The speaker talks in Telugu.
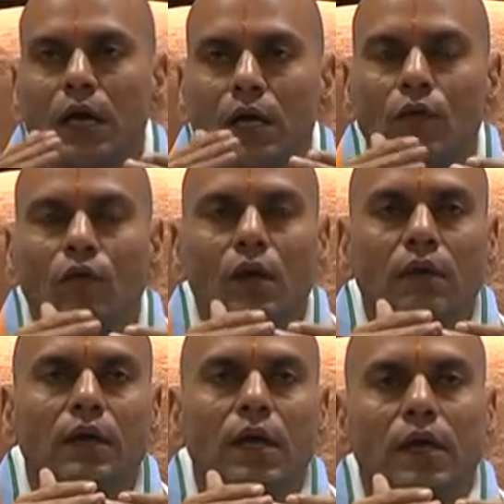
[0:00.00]
అంటే
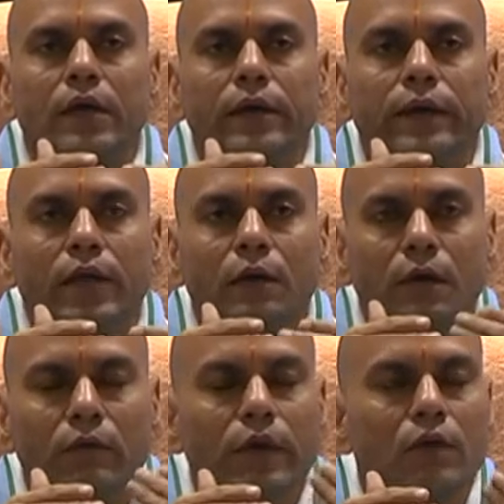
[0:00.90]
ఒకవేళ
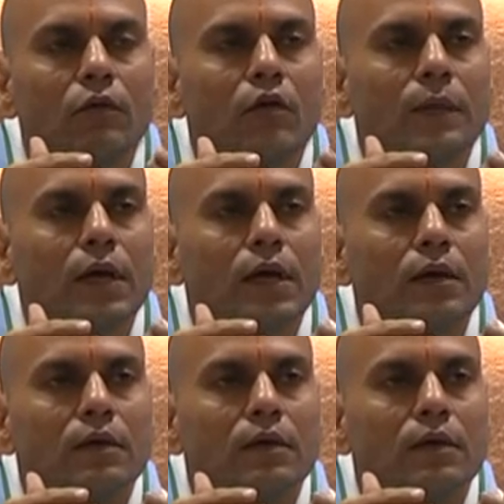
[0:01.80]
ఎనభై వేలు లోపల